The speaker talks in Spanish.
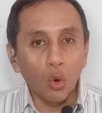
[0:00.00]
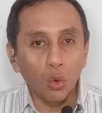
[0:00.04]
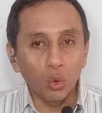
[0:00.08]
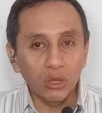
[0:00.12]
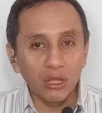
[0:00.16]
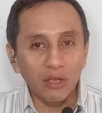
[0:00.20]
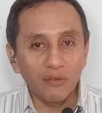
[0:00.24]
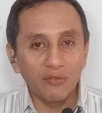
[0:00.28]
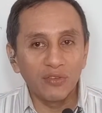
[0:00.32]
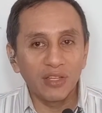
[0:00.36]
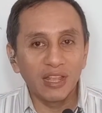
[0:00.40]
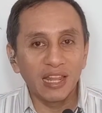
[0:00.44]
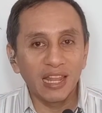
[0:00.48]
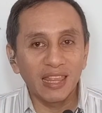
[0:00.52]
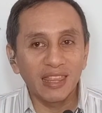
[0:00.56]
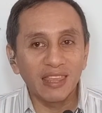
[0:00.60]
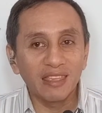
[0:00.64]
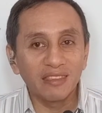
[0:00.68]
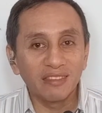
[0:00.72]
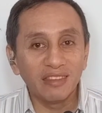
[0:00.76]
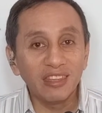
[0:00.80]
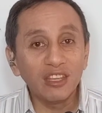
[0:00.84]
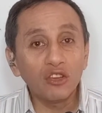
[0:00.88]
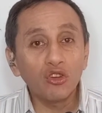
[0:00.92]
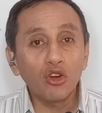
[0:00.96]
Una fila de
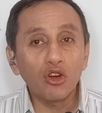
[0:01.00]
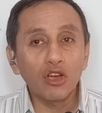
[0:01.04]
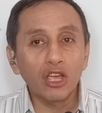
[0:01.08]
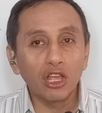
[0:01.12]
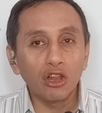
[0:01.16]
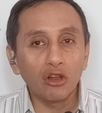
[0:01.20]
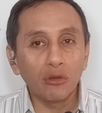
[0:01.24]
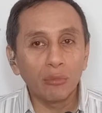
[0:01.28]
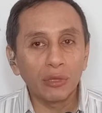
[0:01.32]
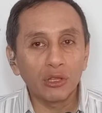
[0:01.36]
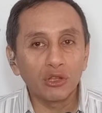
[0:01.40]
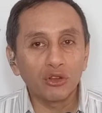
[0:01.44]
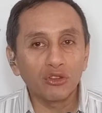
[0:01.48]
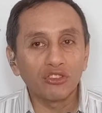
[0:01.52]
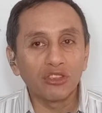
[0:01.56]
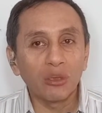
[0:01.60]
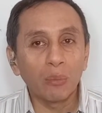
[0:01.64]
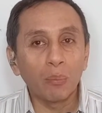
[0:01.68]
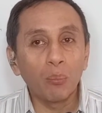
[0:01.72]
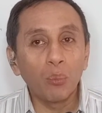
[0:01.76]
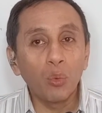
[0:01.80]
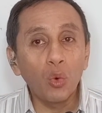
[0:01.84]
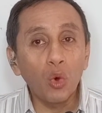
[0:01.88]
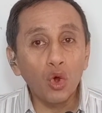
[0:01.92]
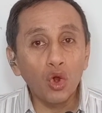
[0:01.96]
5 kilómetros de
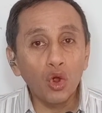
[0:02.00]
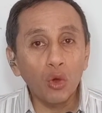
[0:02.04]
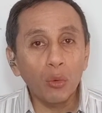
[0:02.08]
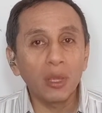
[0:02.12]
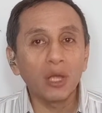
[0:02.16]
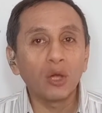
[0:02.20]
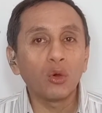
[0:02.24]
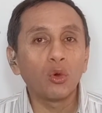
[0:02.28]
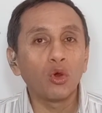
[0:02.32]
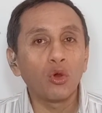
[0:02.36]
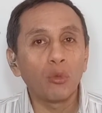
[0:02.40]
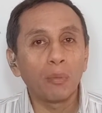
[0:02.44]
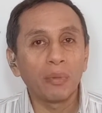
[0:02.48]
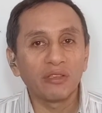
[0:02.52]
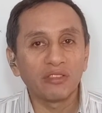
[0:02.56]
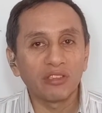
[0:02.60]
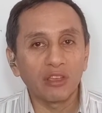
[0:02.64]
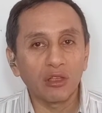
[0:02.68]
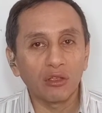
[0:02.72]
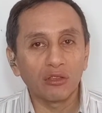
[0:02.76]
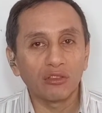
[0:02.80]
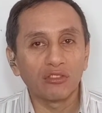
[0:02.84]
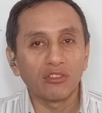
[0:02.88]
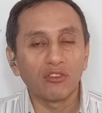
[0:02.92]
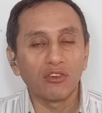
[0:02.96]
puro vehículo
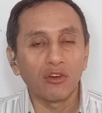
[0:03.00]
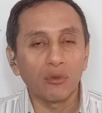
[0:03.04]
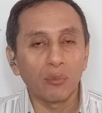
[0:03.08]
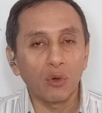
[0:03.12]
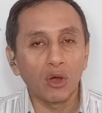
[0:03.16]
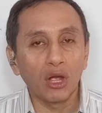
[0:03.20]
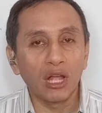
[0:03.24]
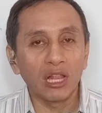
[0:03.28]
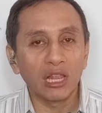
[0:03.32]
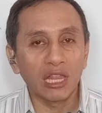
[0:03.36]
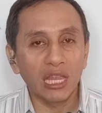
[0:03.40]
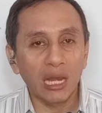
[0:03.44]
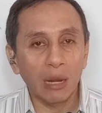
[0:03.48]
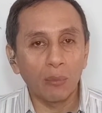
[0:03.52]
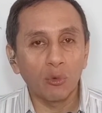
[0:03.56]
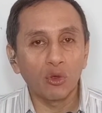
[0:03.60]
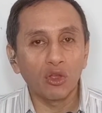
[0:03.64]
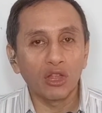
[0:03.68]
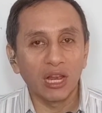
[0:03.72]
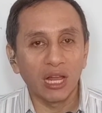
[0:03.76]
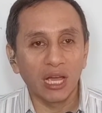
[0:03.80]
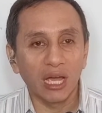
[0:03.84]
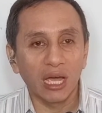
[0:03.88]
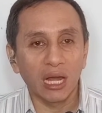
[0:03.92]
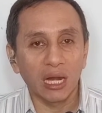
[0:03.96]
pesado se formó en el tramo
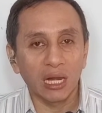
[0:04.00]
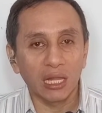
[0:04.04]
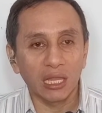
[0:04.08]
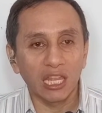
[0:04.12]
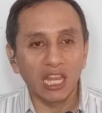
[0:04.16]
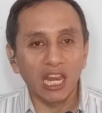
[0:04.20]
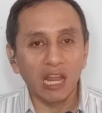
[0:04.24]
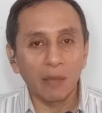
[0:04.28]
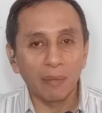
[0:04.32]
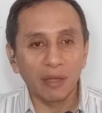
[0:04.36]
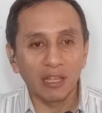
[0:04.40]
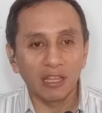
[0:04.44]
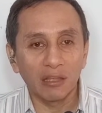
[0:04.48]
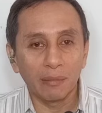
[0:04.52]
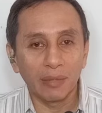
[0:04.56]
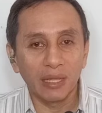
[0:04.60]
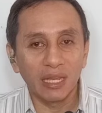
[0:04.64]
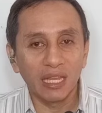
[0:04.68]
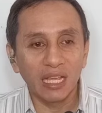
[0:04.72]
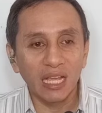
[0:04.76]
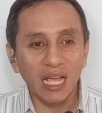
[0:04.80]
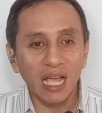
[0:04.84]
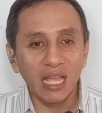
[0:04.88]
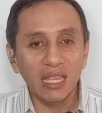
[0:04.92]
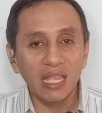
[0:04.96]
de la carretera
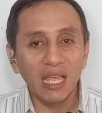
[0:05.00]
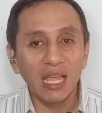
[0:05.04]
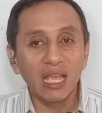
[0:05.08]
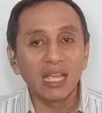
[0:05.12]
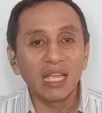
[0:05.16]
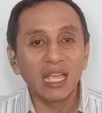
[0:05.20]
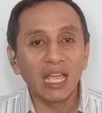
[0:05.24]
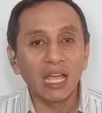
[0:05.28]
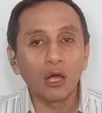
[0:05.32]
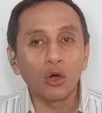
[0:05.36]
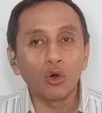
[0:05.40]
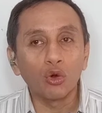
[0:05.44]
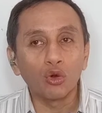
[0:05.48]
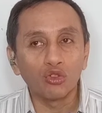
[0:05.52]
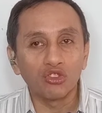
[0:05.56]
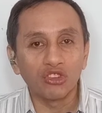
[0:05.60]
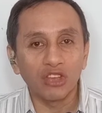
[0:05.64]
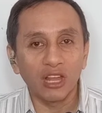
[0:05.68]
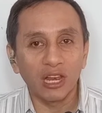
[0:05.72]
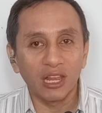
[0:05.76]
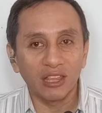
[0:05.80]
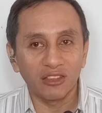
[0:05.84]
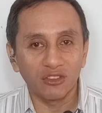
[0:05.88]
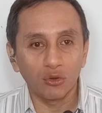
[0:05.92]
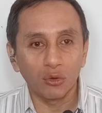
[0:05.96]
panamericana que
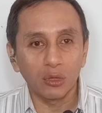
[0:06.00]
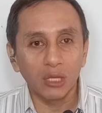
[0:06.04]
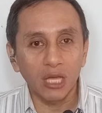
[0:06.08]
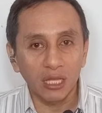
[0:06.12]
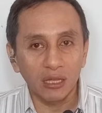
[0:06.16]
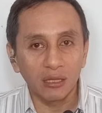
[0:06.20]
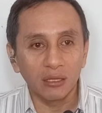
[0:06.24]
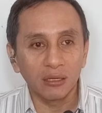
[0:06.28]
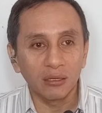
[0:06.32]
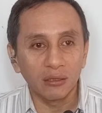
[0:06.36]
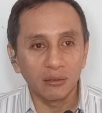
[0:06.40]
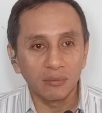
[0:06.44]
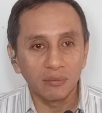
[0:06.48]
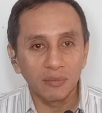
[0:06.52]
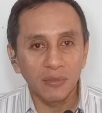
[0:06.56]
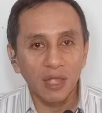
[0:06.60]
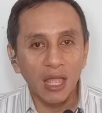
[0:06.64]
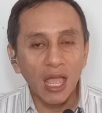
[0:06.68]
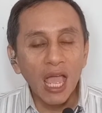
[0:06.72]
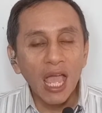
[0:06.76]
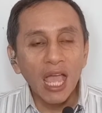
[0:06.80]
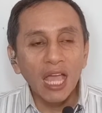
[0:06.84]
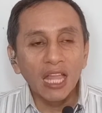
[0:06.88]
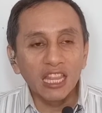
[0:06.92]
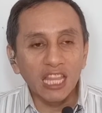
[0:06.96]
cruza la ciudad.
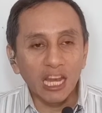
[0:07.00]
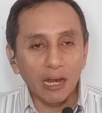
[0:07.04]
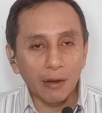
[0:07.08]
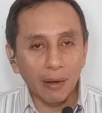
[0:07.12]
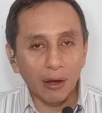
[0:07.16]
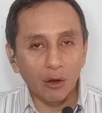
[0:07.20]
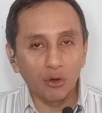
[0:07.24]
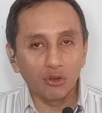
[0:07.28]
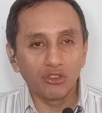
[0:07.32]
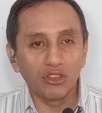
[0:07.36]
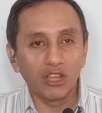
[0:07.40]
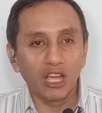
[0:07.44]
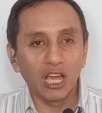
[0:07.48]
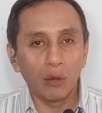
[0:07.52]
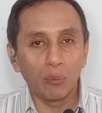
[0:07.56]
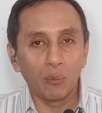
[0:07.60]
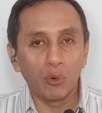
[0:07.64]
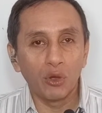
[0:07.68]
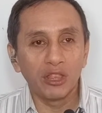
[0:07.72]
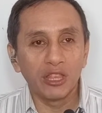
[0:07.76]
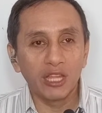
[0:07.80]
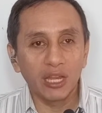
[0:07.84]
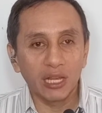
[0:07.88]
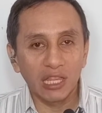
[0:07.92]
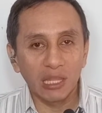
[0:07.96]
Trabajos en el
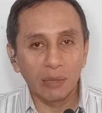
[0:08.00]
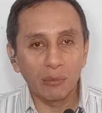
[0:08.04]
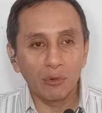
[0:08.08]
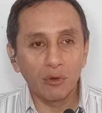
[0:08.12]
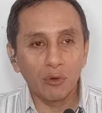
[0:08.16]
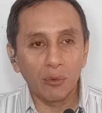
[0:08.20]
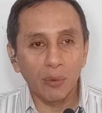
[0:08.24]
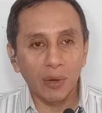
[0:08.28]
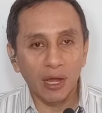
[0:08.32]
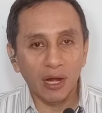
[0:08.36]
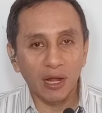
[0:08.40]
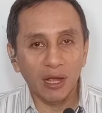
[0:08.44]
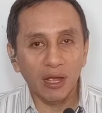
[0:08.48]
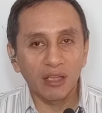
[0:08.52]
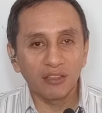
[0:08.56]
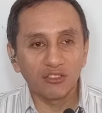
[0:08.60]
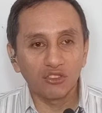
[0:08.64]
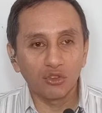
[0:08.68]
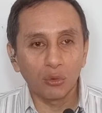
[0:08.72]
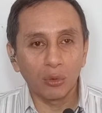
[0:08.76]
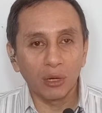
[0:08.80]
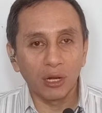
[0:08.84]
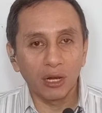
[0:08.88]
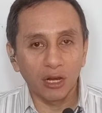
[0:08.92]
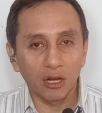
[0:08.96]
puente Artemio Vargas
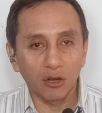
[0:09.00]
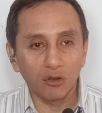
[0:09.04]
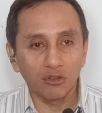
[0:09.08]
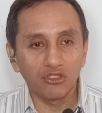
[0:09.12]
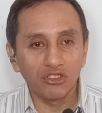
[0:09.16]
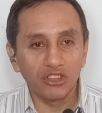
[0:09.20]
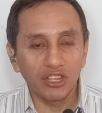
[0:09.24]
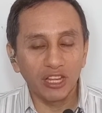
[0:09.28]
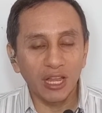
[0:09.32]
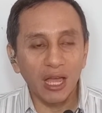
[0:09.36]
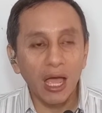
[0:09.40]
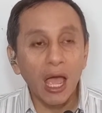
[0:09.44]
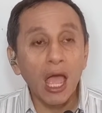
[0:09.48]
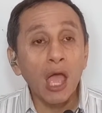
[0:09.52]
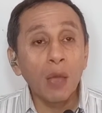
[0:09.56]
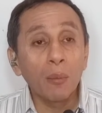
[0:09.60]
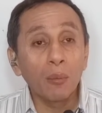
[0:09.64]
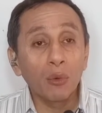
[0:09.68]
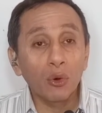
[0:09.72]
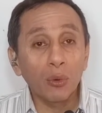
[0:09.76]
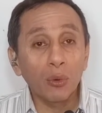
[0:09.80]
sobre el río Chira